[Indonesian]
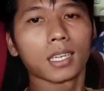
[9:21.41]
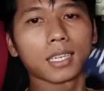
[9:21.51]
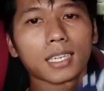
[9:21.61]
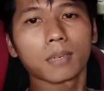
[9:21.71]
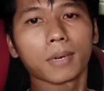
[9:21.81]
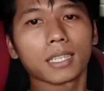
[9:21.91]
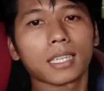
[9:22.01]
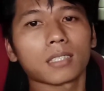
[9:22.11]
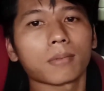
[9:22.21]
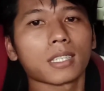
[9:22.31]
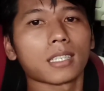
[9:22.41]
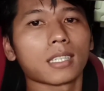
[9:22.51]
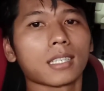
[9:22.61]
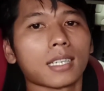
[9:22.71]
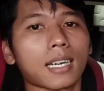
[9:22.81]
ini ada bantal seperti
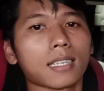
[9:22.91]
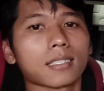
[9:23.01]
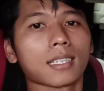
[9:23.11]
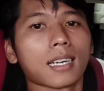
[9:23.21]
ini khas